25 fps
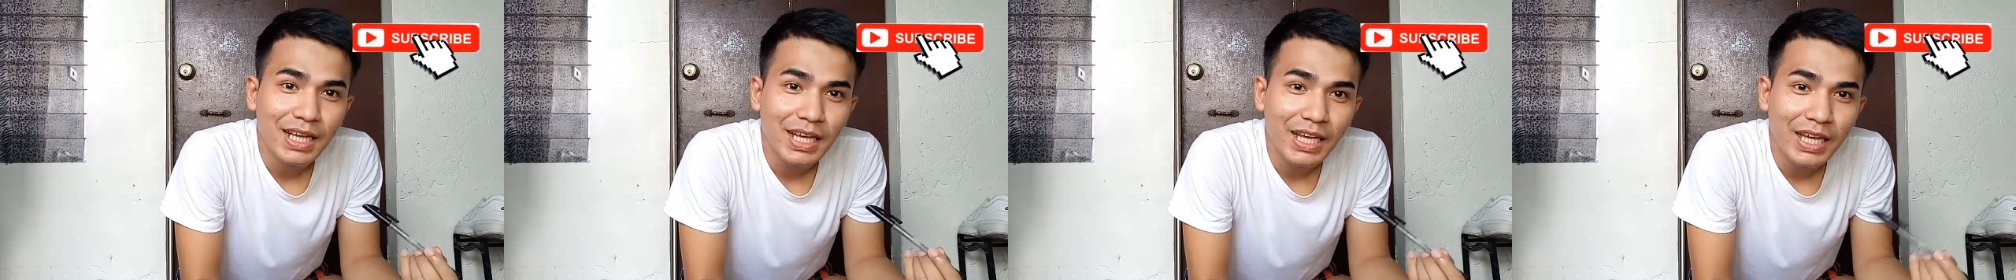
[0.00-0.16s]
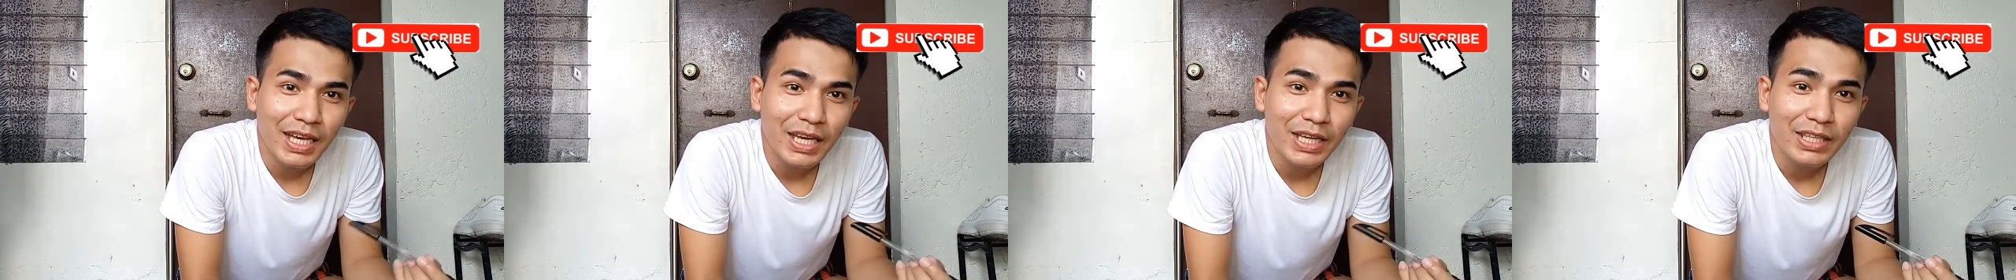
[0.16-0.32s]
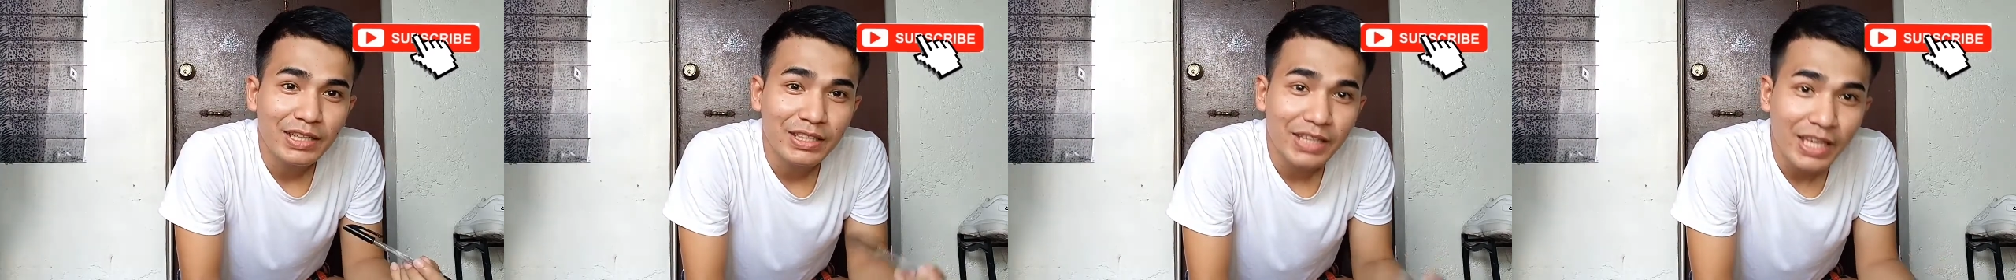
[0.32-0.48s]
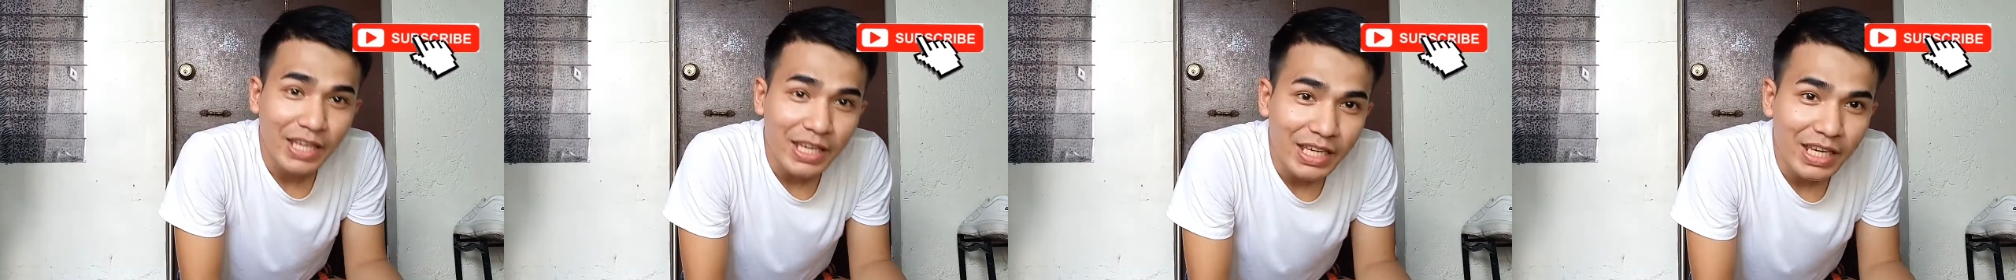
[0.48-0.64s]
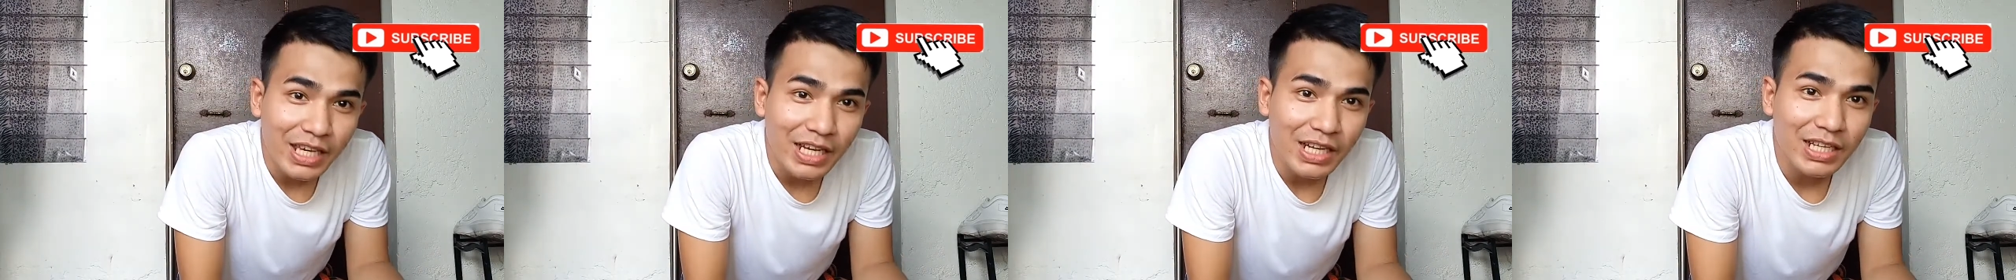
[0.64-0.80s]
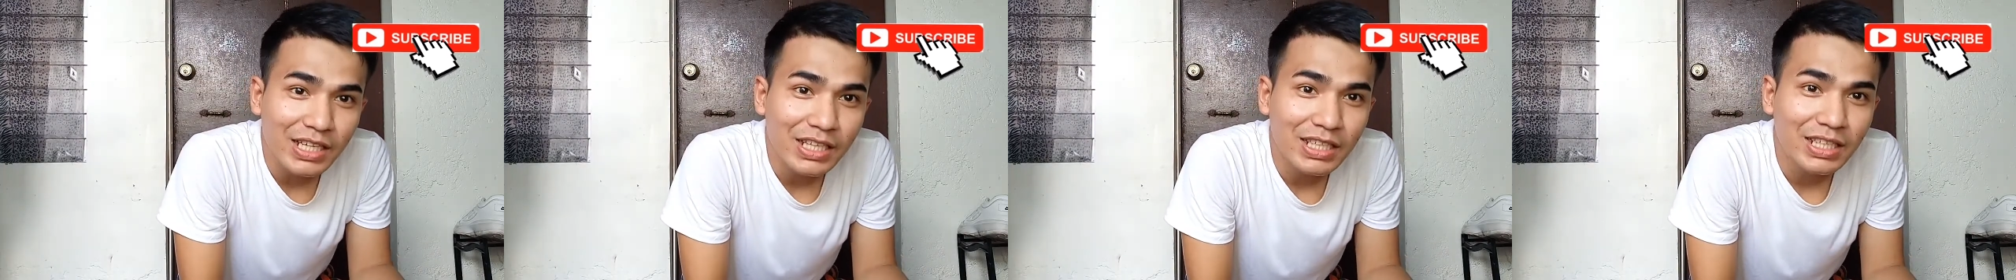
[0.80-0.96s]
And take
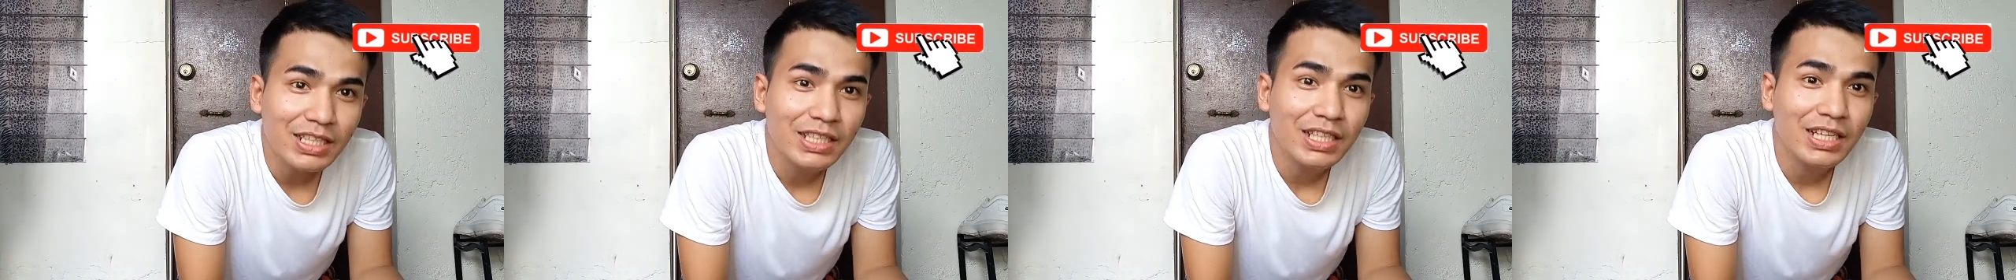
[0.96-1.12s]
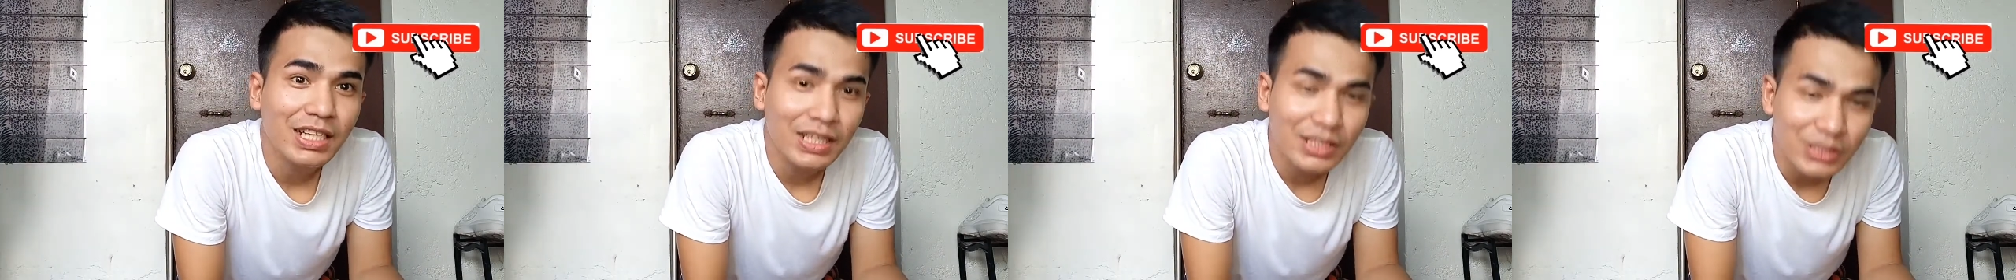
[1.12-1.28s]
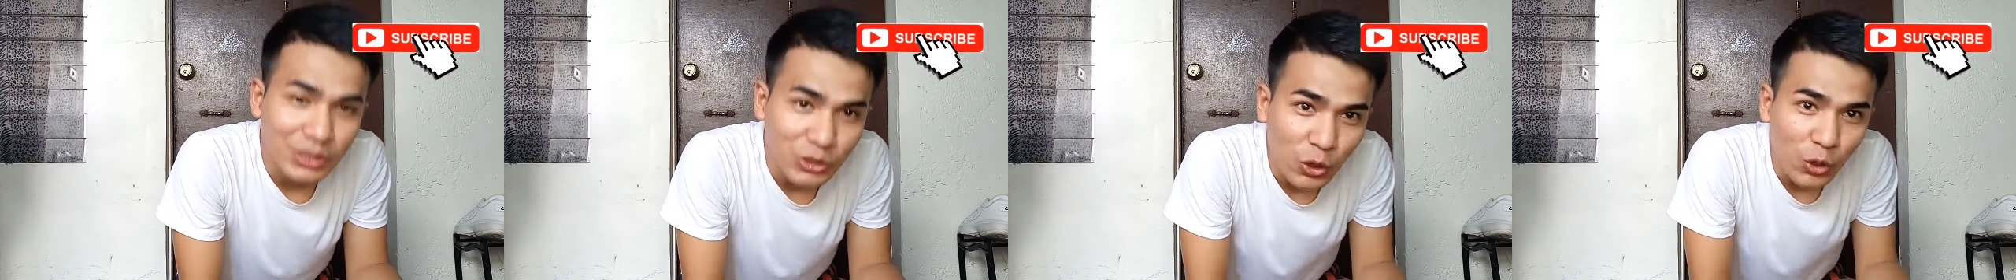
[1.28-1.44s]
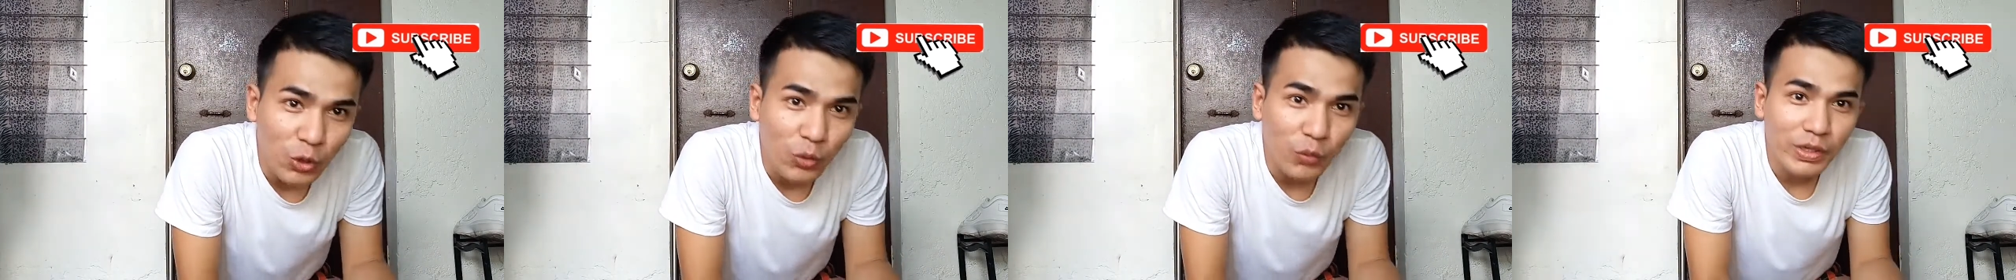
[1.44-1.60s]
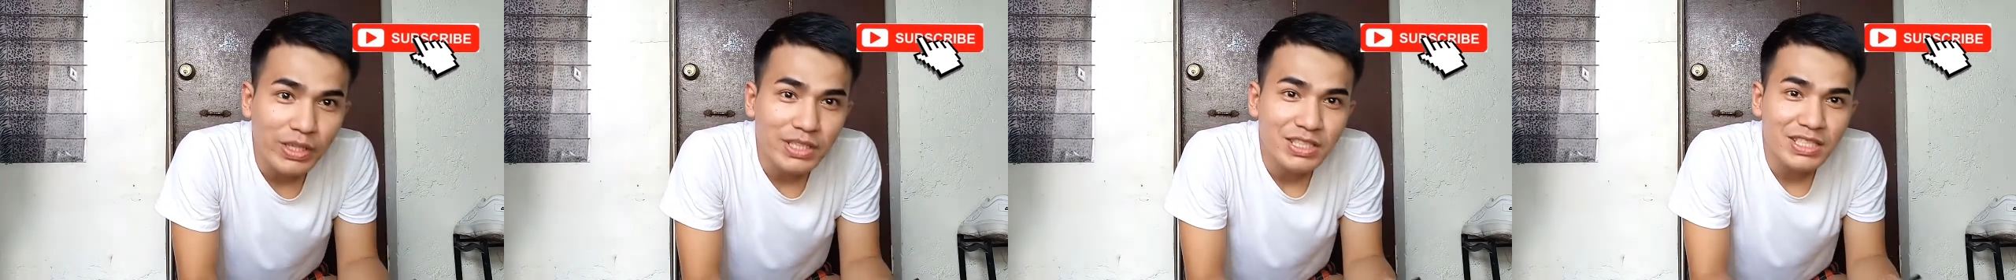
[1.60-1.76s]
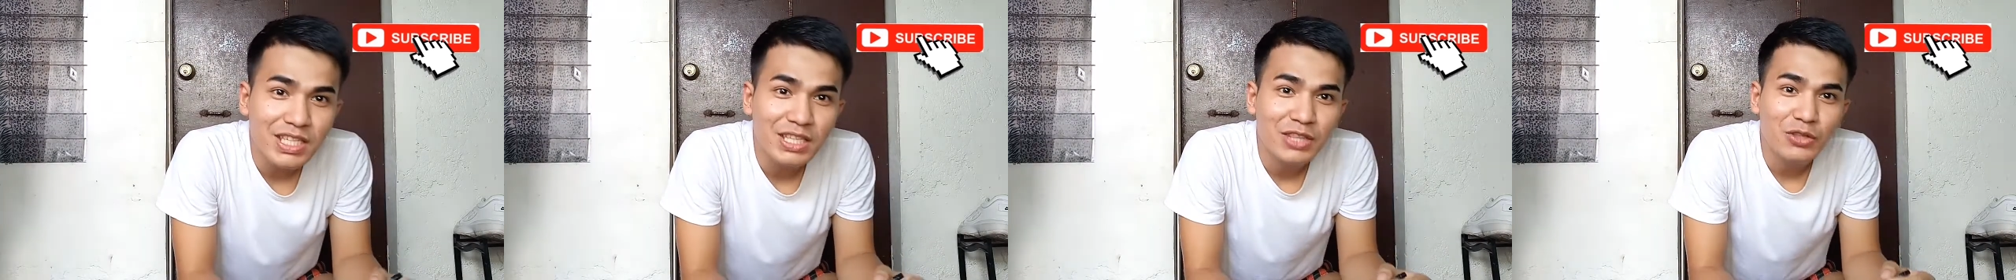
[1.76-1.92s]
care as
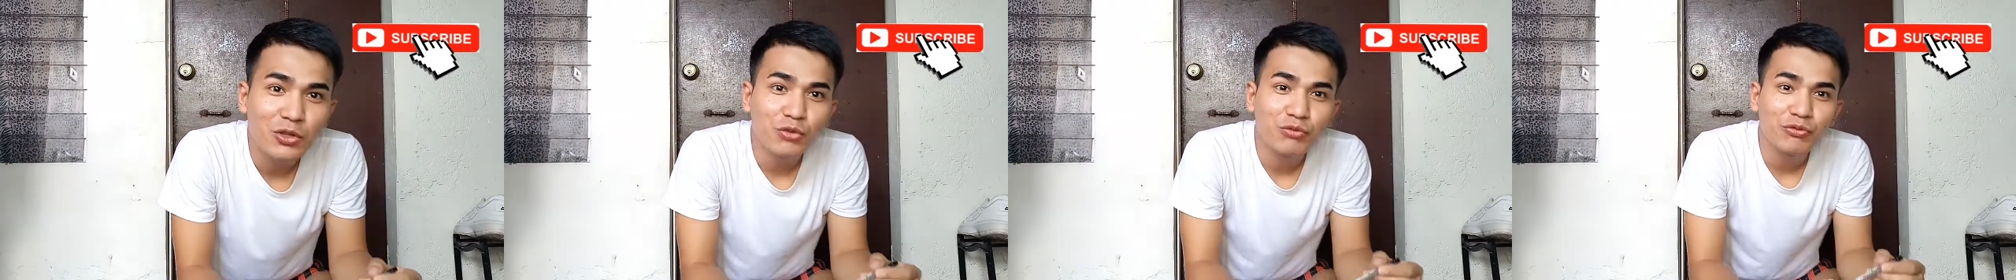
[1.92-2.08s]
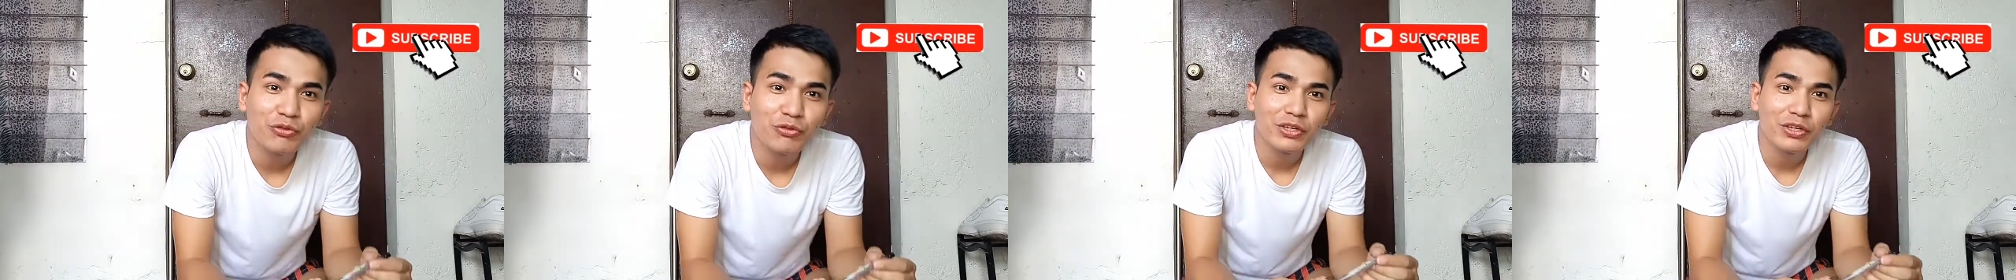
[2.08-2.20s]
always and don't